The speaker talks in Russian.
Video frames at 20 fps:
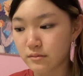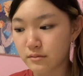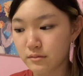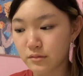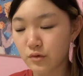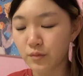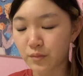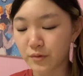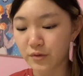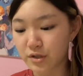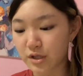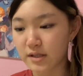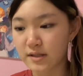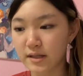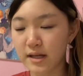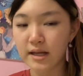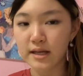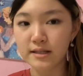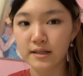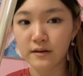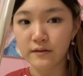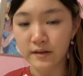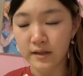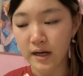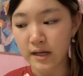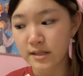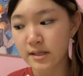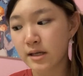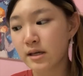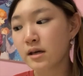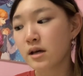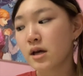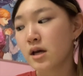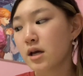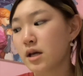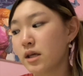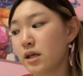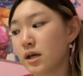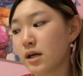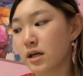ну, получается, нарезать квадратики,
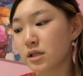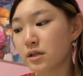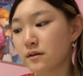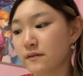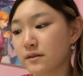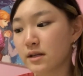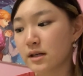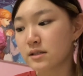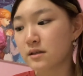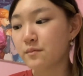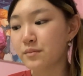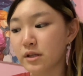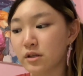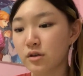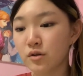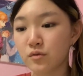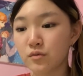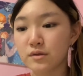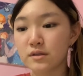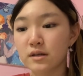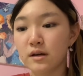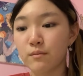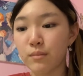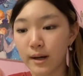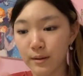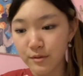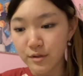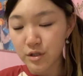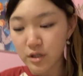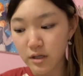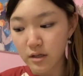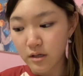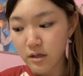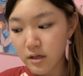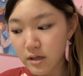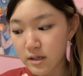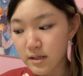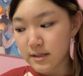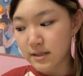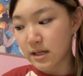и каждый квадратик проткнуть к бабочке,
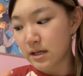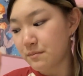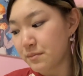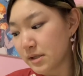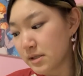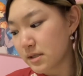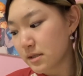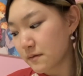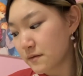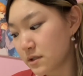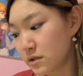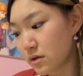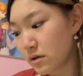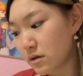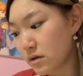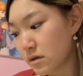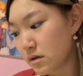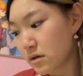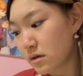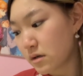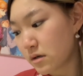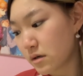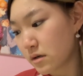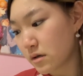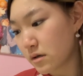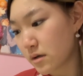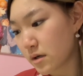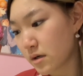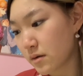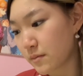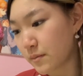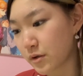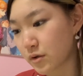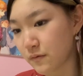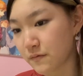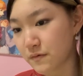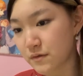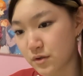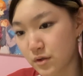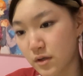залепить это все,
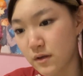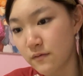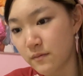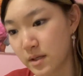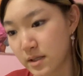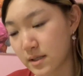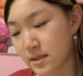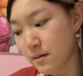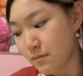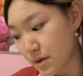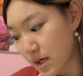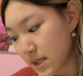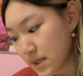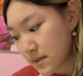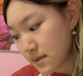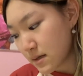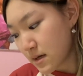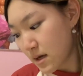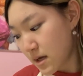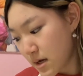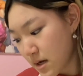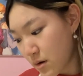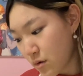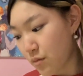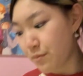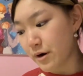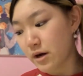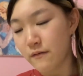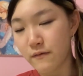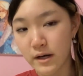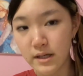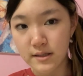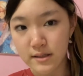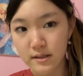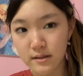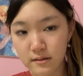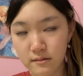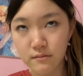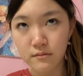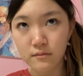потом все это вместе собрать, упаковать
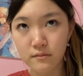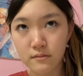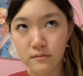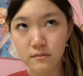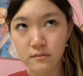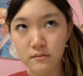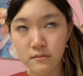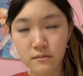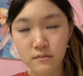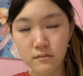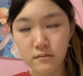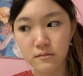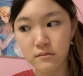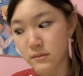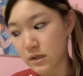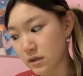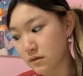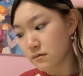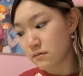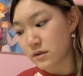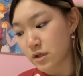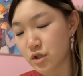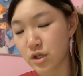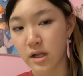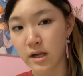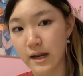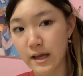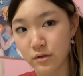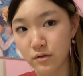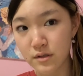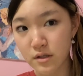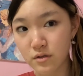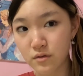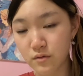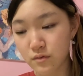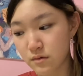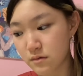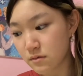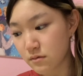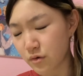нет, сначала ленту
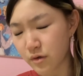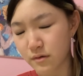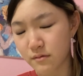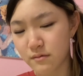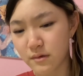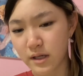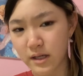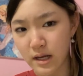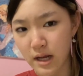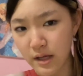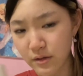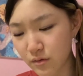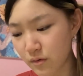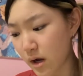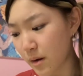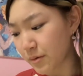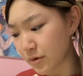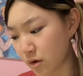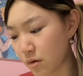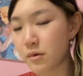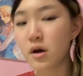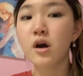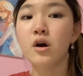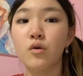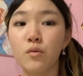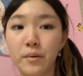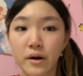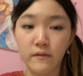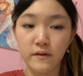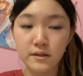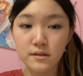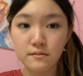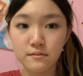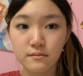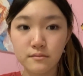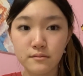засунуть, ой, гирлянду, а потом упаковать.